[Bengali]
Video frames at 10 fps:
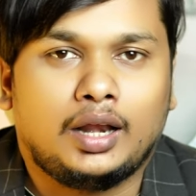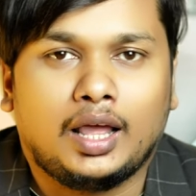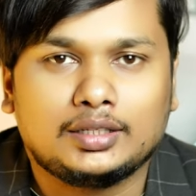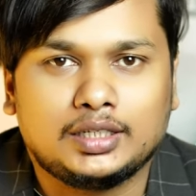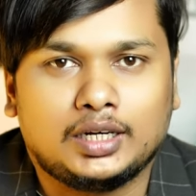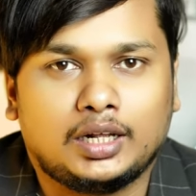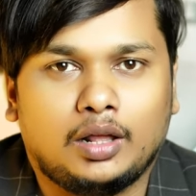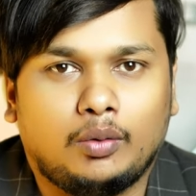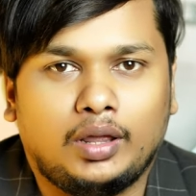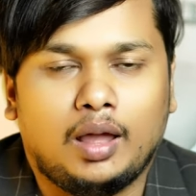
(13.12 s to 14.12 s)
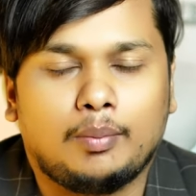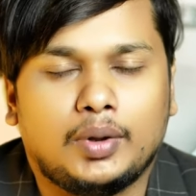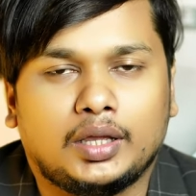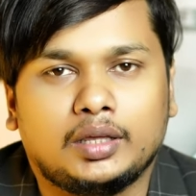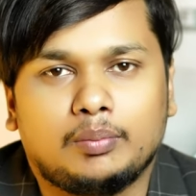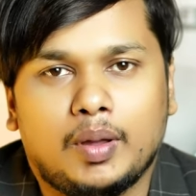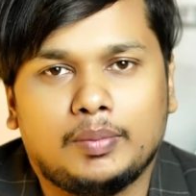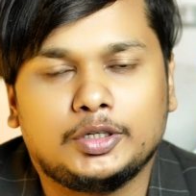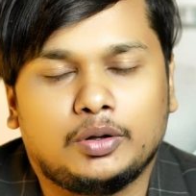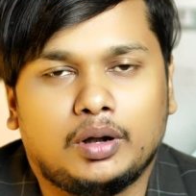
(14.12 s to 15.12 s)
না জানার কারণে আমরা গিক
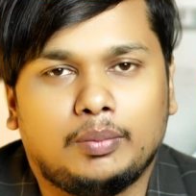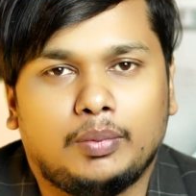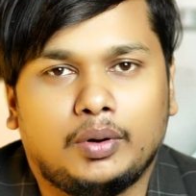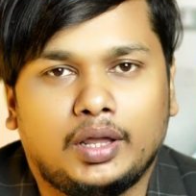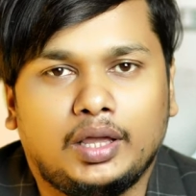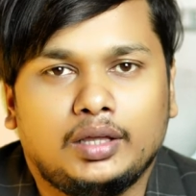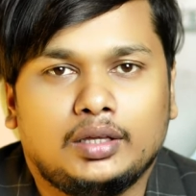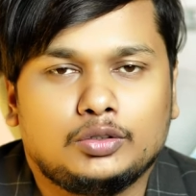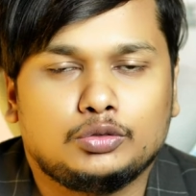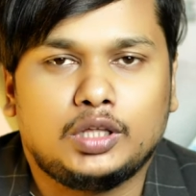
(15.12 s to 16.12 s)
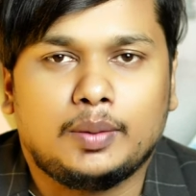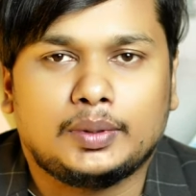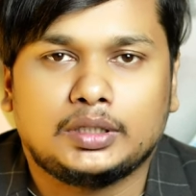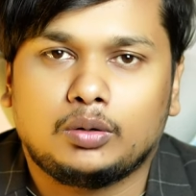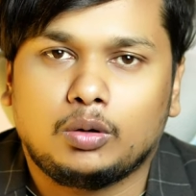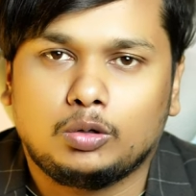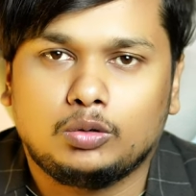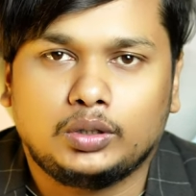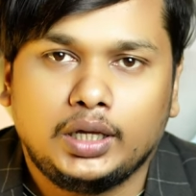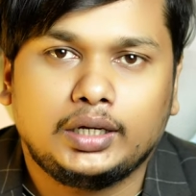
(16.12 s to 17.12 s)
পাবলিশ করার পরে যদি আমাদের
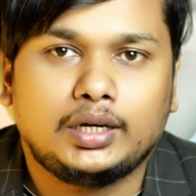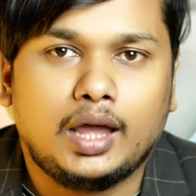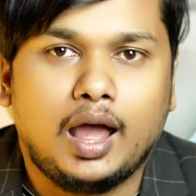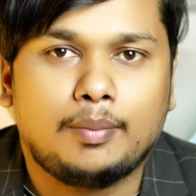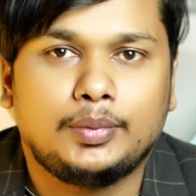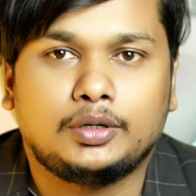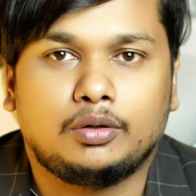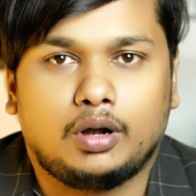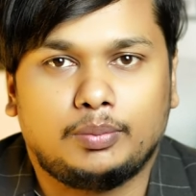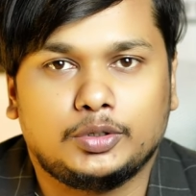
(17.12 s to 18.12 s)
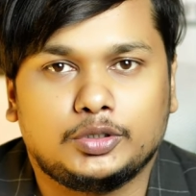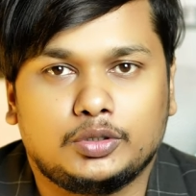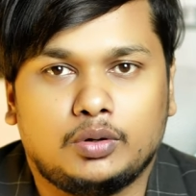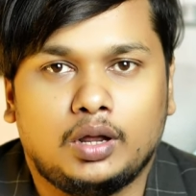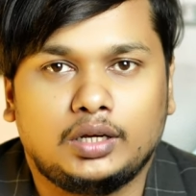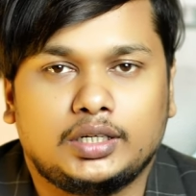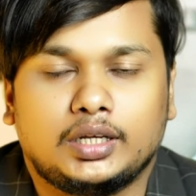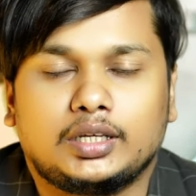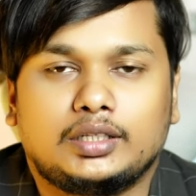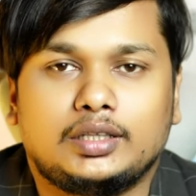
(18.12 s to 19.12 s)
কখনও গিকটা আপডেট করার প্রয়োজন হয়
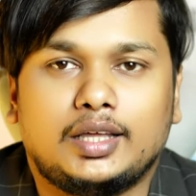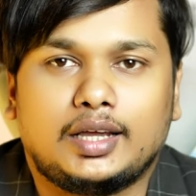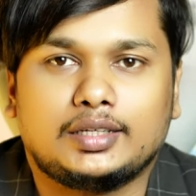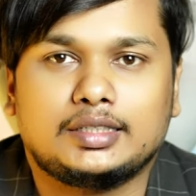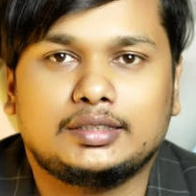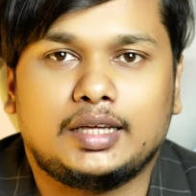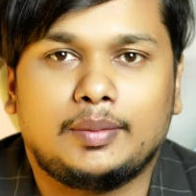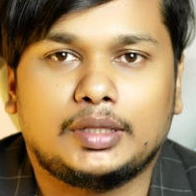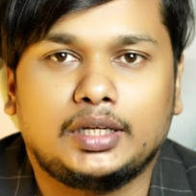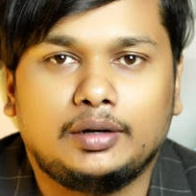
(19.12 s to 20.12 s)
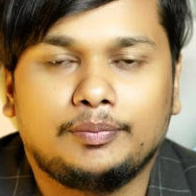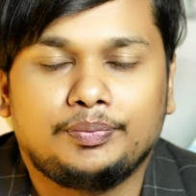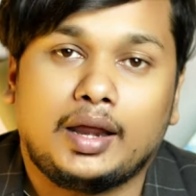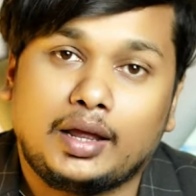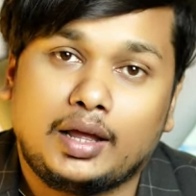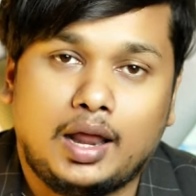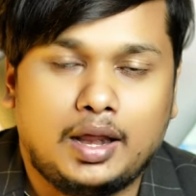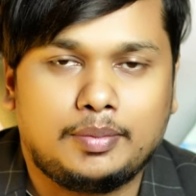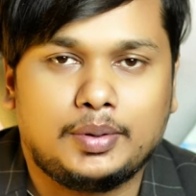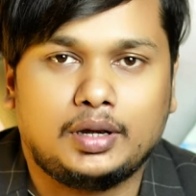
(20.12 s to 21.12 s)
সেক্ষেত্রে দেখা যায় যে আমাদের র্যাঙ্ক
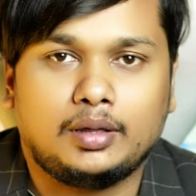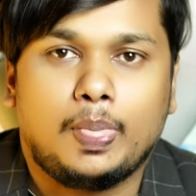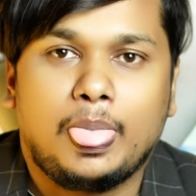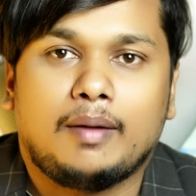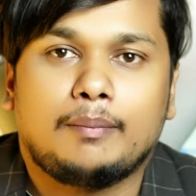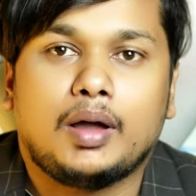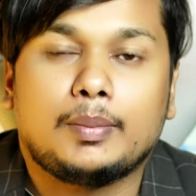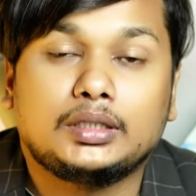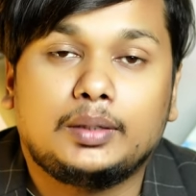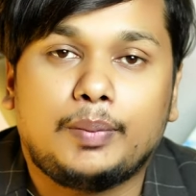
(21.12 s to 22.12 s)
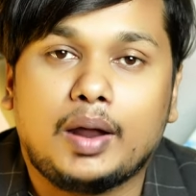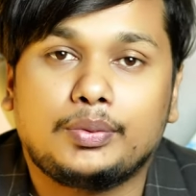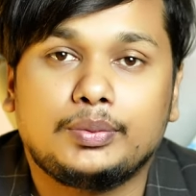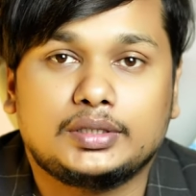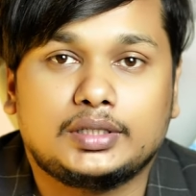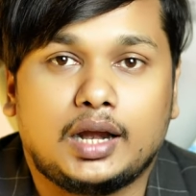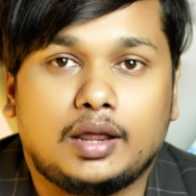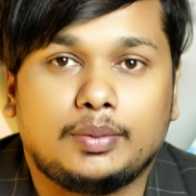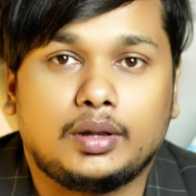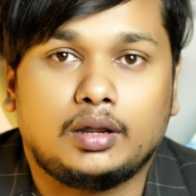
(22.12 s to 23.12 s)
হারায় ফেলে বা আমাদের পারফরমেন্স
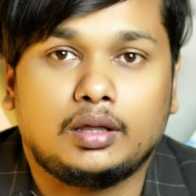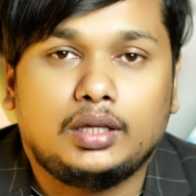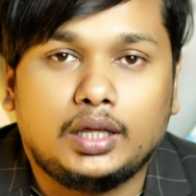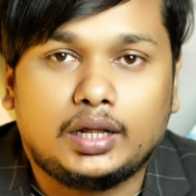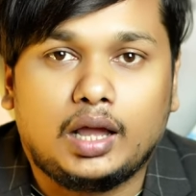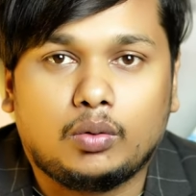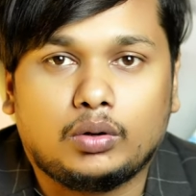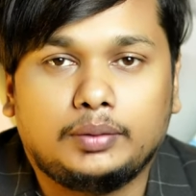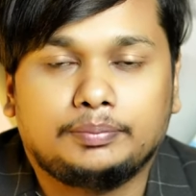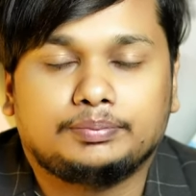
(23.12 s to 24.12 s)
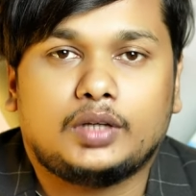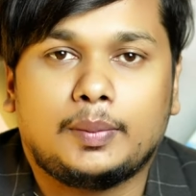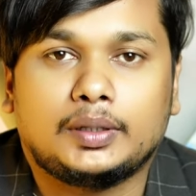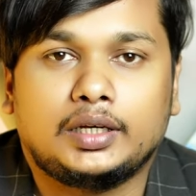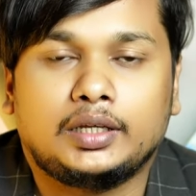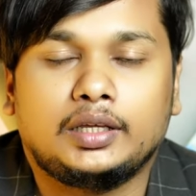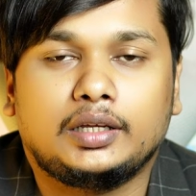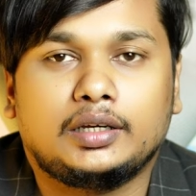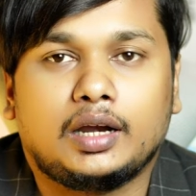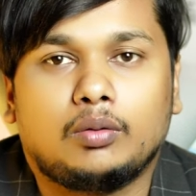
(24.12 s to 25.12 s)
হারায় ফেলে এর কারণে আমাদের
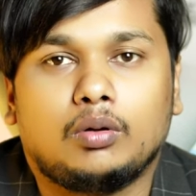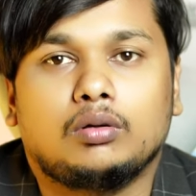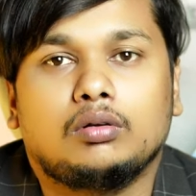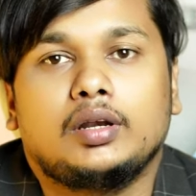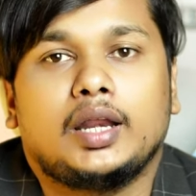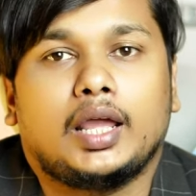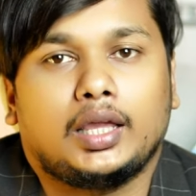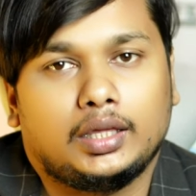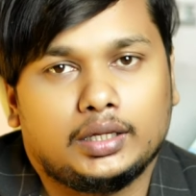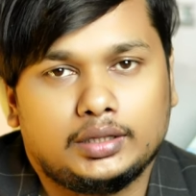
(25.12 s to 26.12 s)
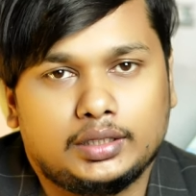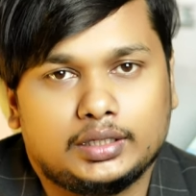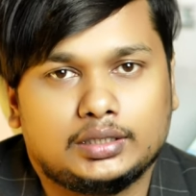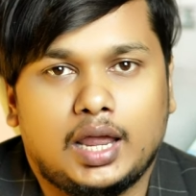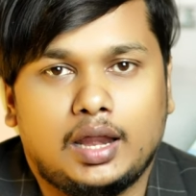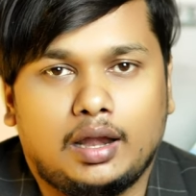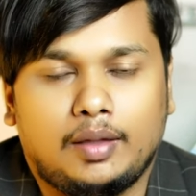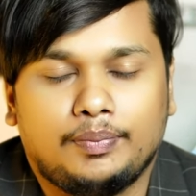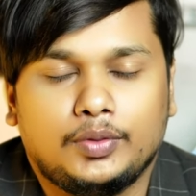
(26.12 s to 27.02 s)
আর কখনোই র্যাঙ্কিংয়ের দিকে যায় না